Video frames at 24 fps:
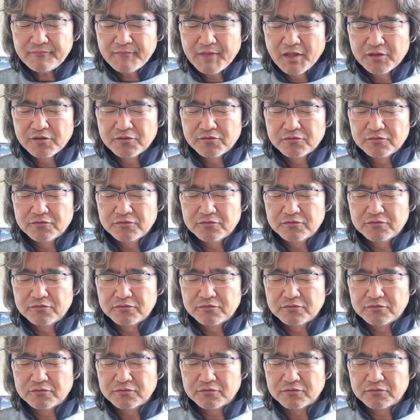あ
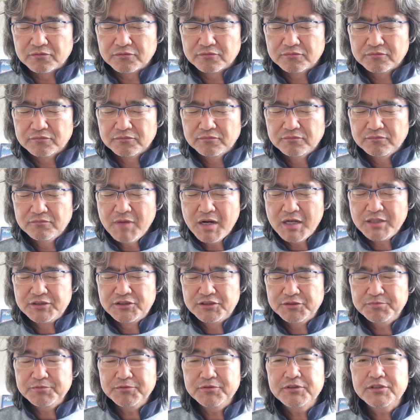のー、まあ
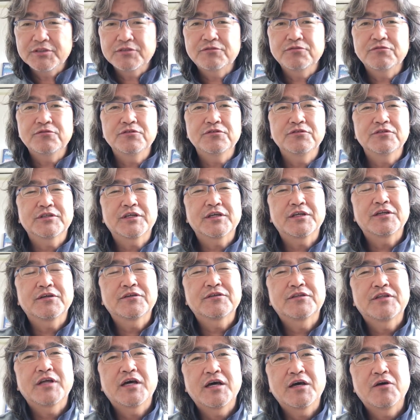自分でそういう
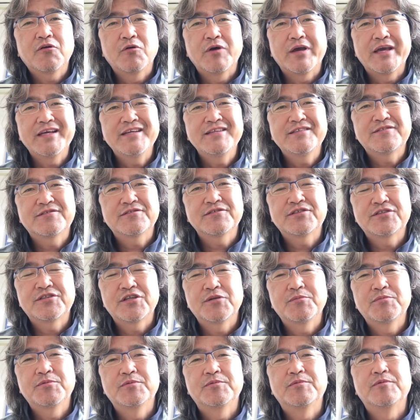キャラクターを演出して
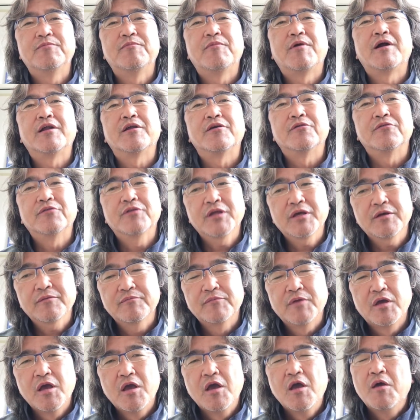る部分もあるよね。
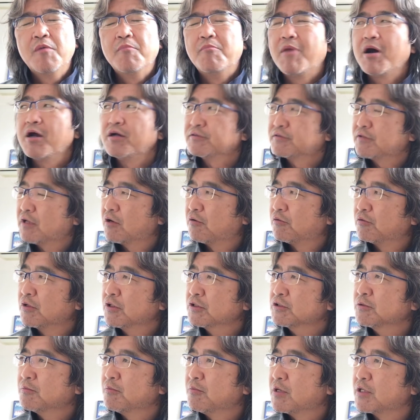前さ、この
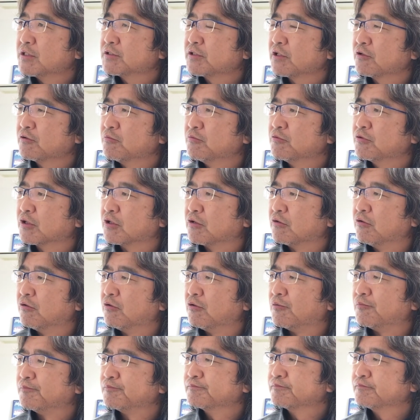話も前したと思うんだけ
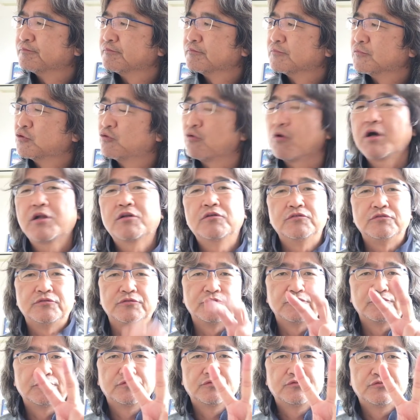ど、とある
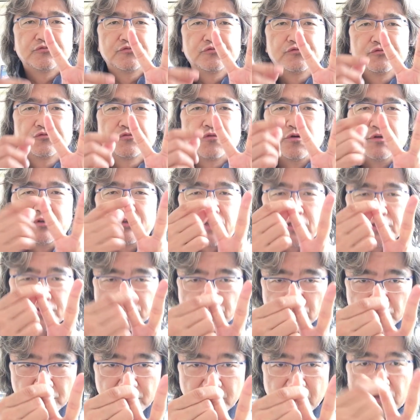
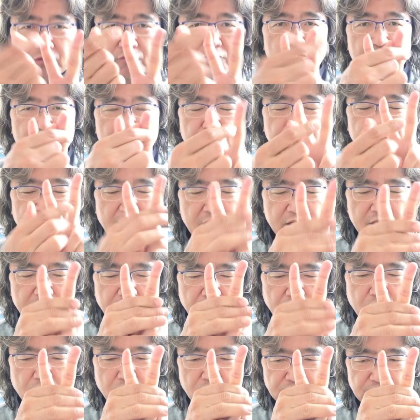コンテンツホルダーと俺と2人で
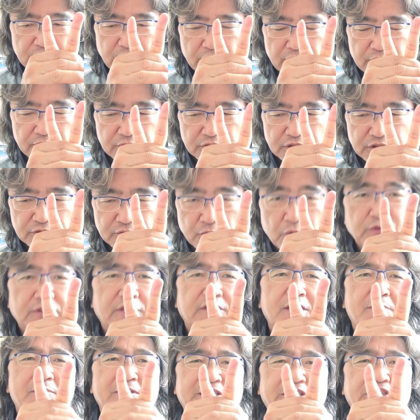講座を、講座
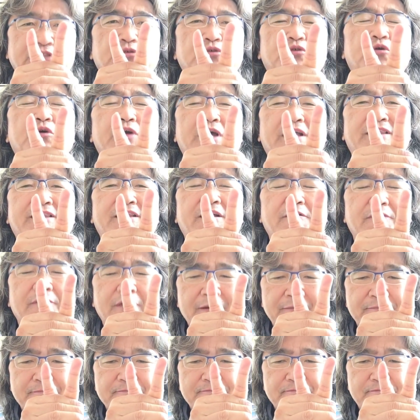とかまあ仕事をやったの
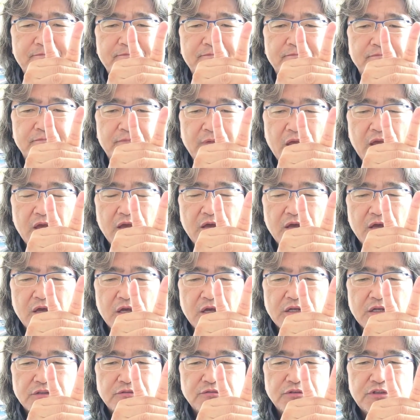ね。ね。
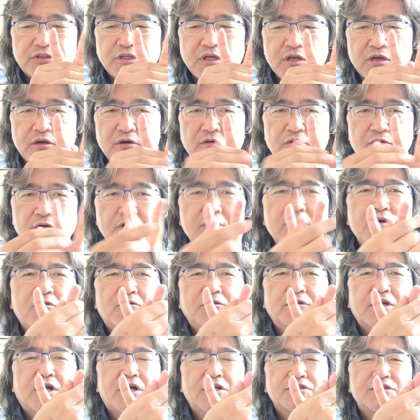そして、俺は
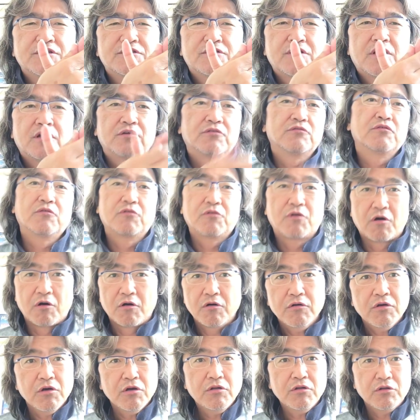こんな感じでさ、
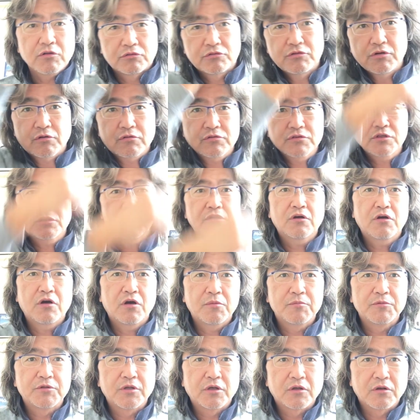関係ねえってやろうじゃねえ
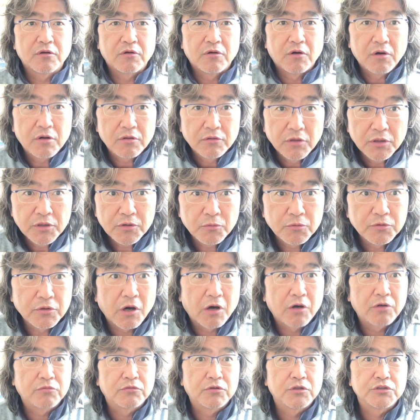か、みたいな。あれ、なんでこん
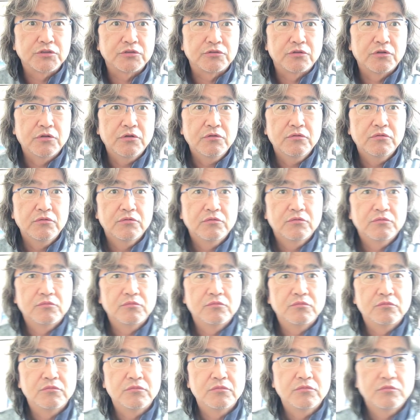な明るくなっちゃった
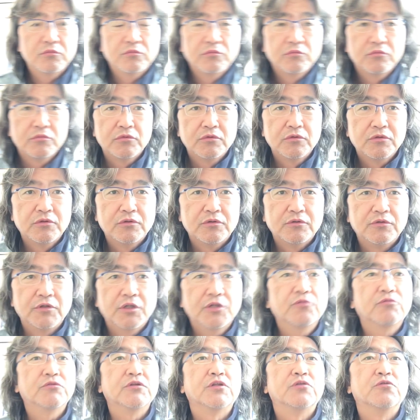
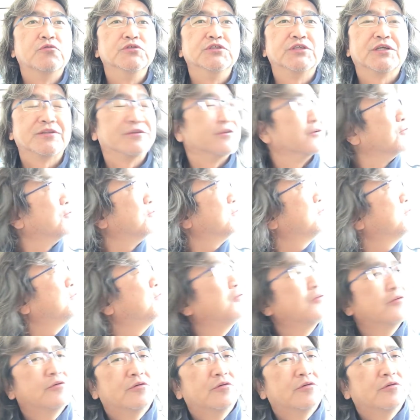なんでこんな飛んじゃってる